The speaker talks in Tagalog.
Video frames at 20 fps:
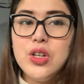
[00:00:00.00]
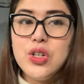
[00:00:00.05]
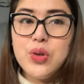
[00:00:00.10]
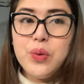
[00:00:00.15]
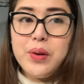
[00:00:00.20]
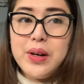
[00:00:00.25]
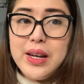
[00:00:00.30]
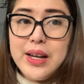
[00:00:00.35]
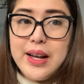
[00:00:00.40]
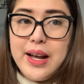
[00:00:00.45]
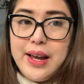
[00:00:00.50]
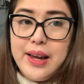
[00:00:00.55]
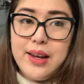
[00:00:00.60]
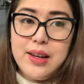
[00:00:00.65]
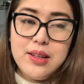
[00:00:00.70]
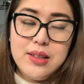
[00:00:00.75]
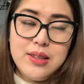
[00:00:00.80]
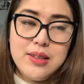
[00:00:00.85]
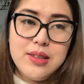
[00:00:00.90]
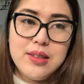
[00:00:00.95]
Usually
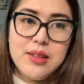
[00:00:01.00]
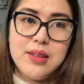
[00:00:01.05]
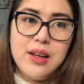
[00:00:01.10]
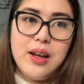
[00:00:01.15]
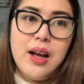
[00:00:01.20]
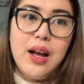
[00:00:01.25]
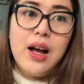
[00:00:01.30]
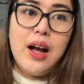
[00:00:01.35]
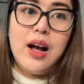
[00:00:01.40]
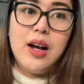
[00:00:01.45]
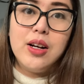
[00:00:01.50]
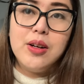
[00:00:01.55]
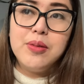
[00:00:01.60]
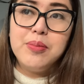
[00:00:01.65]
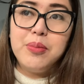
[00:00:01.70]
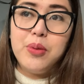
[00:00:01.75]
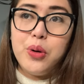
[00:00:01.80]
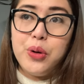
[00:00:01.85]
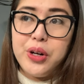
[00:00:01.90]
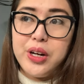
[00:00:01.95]
guys, ang
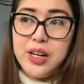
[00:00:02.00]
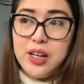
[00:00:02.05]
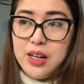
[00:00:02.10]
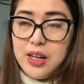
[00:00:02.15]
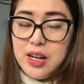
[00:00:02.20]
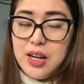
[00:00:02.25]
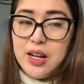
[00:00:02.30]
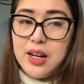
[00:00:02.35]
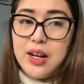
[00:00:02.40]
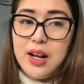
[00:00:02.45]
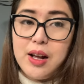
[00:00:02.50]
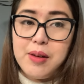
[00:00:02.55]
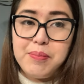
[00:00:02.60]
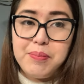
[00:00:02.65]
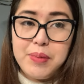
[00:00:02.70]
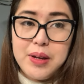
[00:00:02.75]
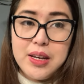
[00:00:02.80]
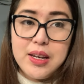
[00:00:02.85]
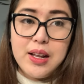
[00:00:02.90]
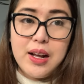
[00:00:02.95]
morning ang
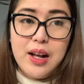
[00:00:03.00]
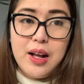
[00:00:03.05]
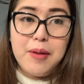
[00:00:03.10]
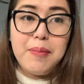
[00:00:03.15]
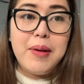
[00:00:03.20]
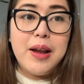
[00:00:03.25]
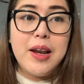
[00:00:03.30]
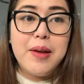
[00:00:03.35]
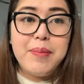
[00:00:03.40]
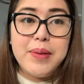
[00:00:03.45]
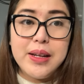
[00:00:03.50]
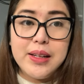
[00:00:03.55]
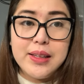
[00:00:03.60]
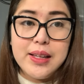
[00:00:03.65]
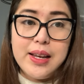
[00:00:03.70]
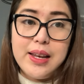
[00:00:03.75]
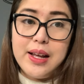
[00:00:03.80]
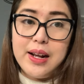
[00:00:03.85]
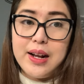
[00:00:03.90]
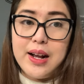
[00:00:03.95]
pinakamalamig
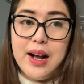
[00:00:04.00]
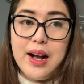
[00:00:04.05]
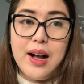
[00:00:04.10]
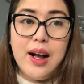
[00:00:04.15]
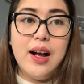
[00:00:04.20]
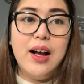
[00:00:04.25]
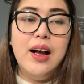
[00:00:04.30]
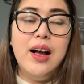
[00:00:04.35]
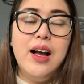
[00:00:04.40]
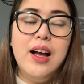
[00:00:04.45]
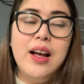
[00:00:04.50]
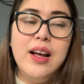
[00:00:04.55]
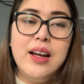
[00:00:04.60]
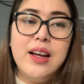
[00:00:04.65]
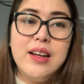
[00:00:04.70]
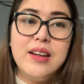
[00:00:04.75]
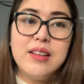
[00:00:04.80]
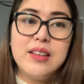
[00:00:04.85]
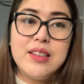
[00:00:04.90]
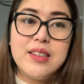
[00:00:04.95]
talaga
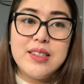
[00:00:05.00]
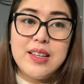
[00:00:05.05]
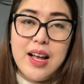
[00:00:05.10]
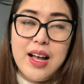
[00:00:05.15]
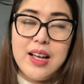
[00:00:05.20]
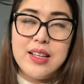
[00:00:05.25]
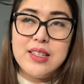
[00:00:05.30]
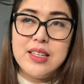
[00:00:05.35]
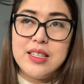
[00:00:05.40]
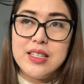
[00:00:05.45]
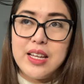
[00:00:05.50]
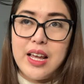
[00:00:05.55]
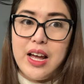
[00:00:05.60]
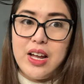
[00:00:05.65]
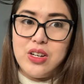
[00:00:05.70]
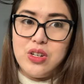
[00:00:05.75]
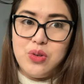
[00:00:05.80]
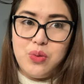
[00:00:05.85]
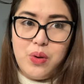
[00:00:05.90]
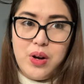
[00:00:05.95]
sa oh,
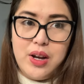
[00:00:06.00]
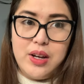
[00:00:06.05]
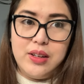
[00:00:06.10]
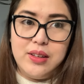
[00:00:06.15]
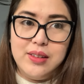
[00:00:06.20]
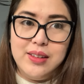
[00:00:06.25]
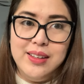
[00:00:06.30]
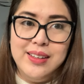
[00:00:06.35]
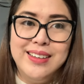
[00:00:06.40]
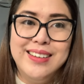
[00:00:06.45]
Saskatchewan. Oh, no!